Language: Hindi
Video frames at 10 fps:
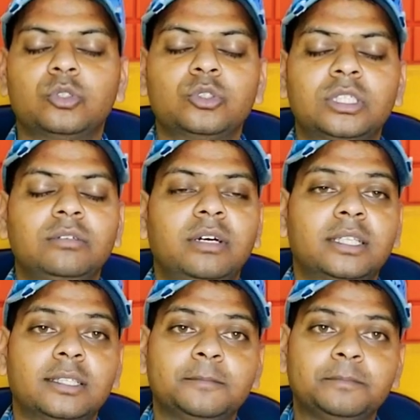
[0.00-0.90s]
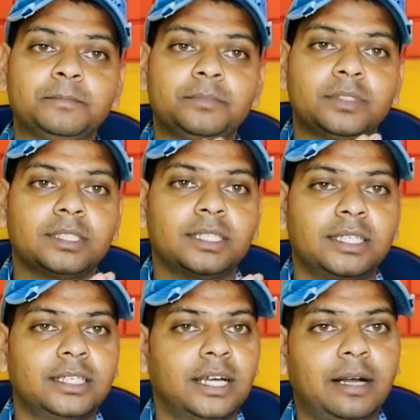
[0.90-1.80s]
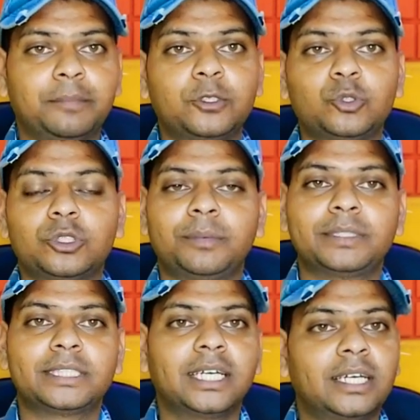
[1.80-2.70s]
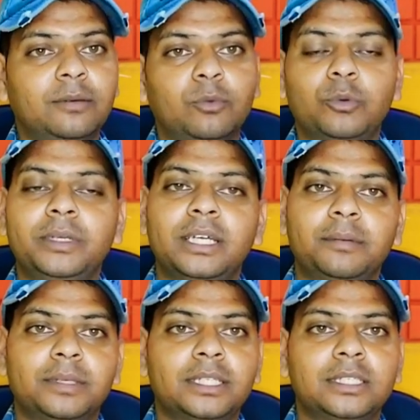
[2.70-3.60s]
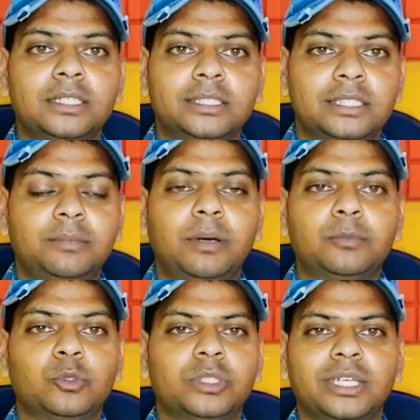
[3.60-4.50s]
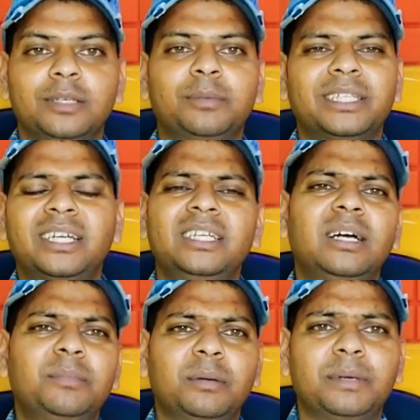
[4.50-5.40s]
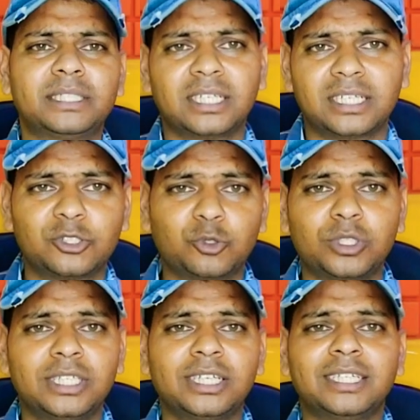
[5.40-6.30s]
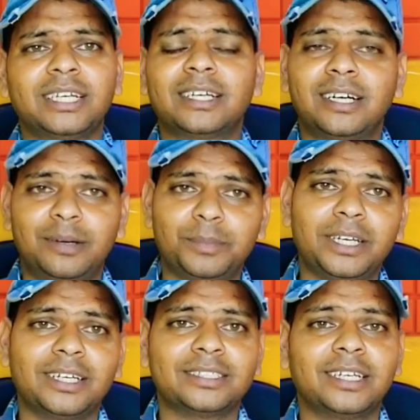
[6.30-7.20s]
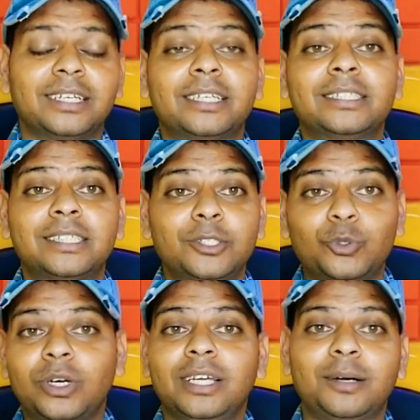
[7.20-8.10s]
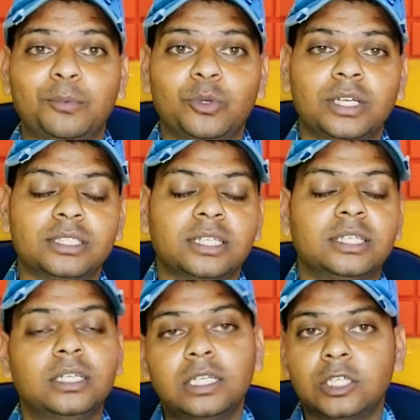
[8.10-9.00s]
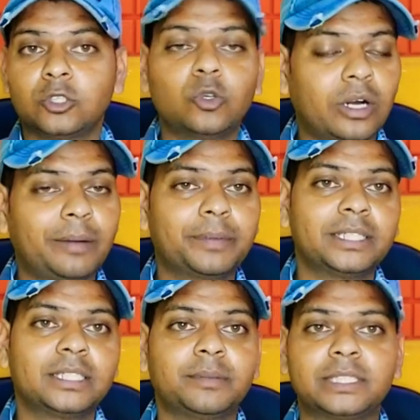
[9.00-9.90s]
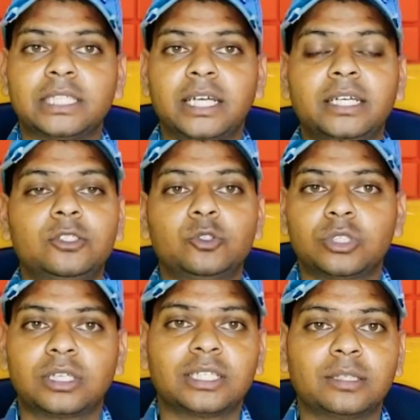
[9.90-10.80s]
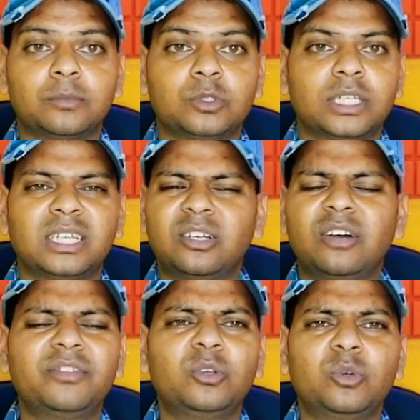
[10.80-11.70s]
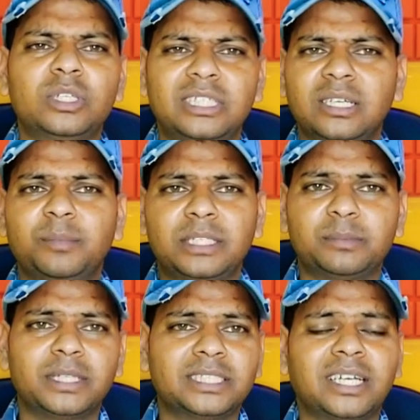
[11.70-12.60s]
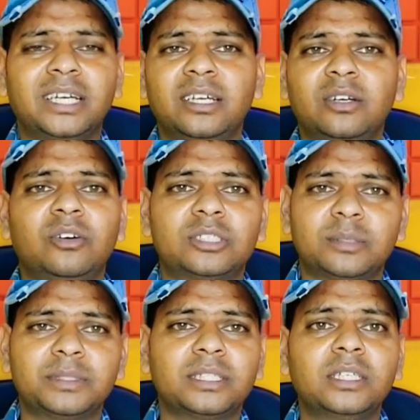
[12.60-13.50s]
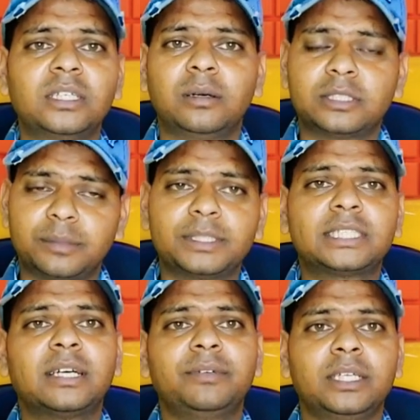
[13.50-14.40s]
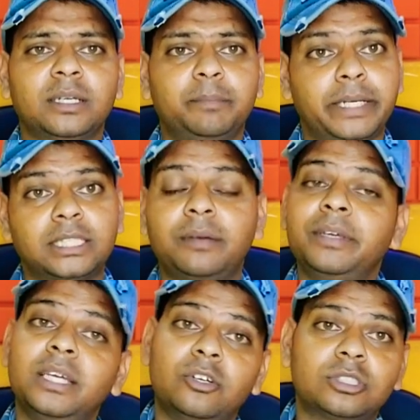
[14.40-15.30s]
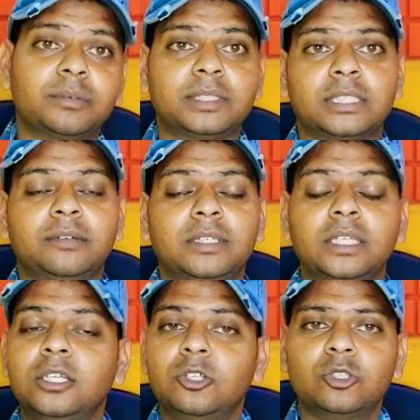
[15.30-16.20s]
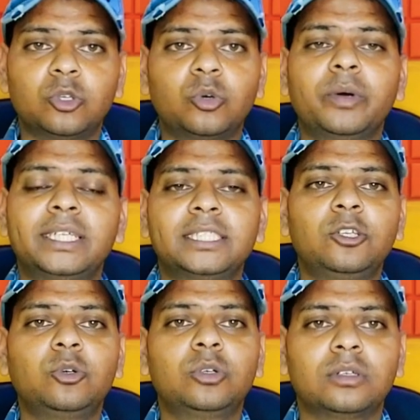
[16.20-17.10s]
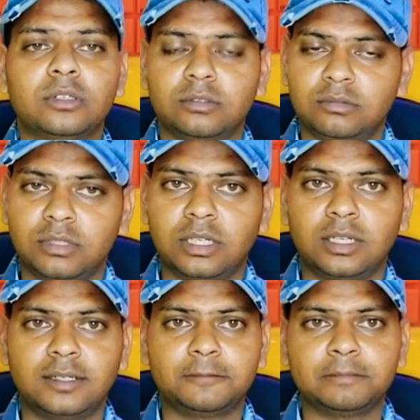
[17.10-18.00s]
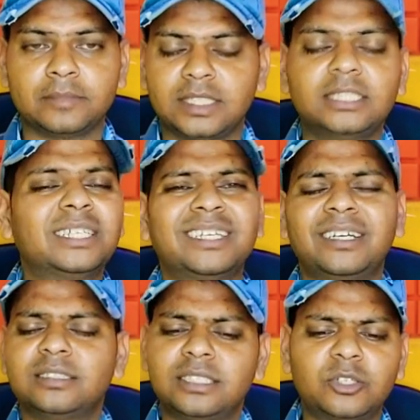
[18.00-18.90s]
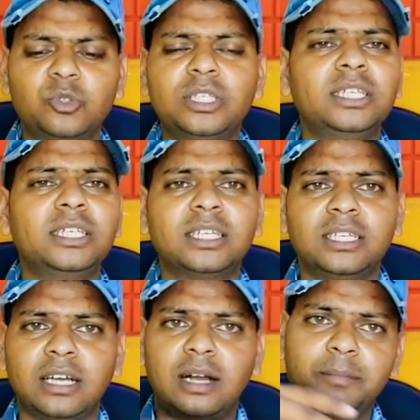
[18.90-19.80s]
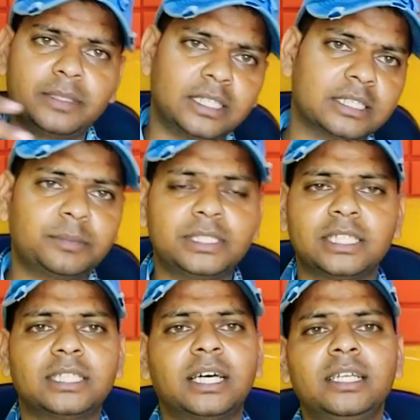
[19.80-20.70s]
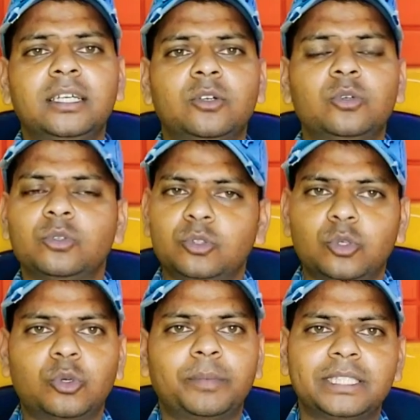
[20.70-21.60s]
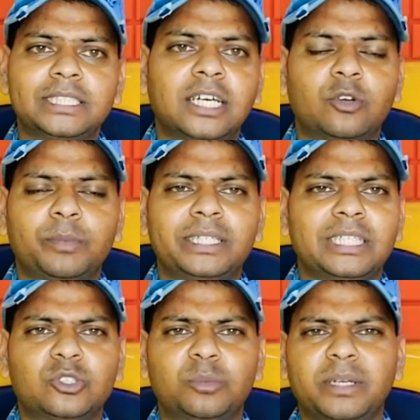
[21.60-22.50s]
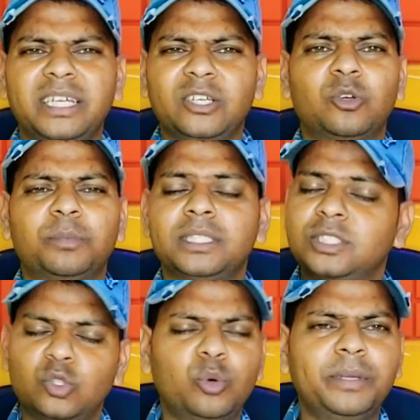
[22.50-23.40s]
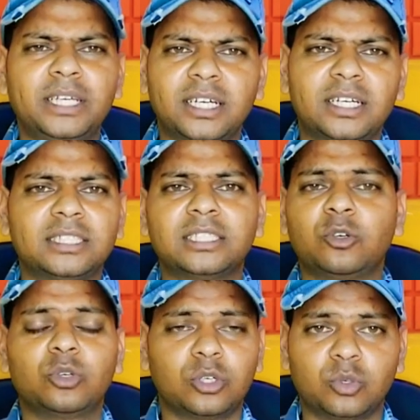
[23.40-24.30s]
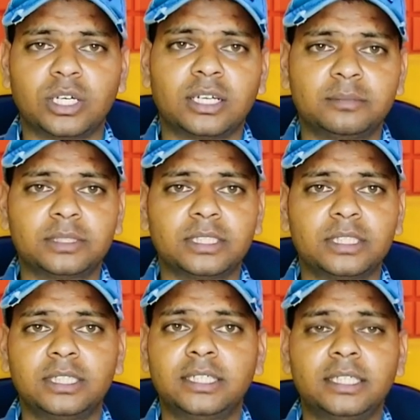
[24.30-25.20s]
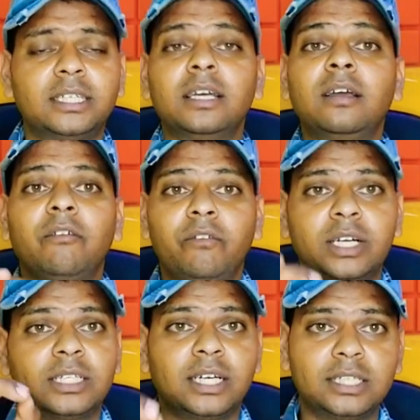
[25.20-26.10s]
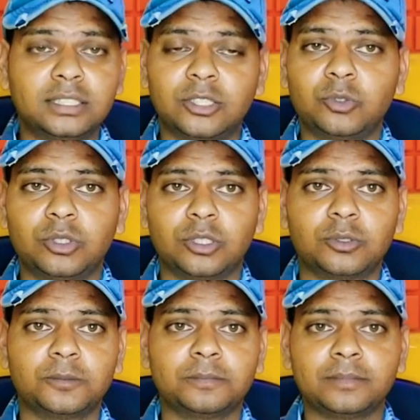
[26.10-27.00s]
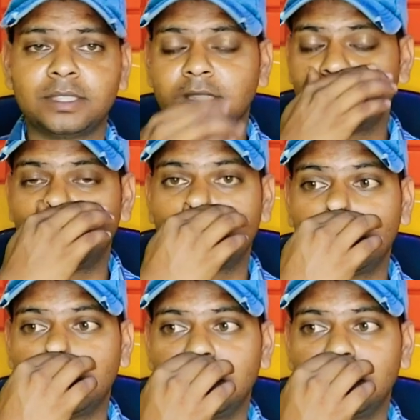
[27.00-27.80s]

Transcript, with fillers: दूसरी बात कि आपकी जो समस्या है वो भी आपकी समाप्त हो जाएंगी पता नहीं आपका पैसा किसको दिया जाए कहाँ पे लग जाए किसकी दुआएं आपको लग जाए तो आपकी समस्या है जो खत्म हो जाएगी काफी लोग हैं जिनके पास पैसा है और समझ समस्या भी है पैसा भी है और समस्या भी है तो वैसे लोग झंझट जरूरी नहीं है कि आप दस बीस हजार ही करो दो रुपए चार रुपए दस रुपए एक रुपए जो भी करना चाहो करो आराम से ठीक है बट दान जरूर करो क्योंकि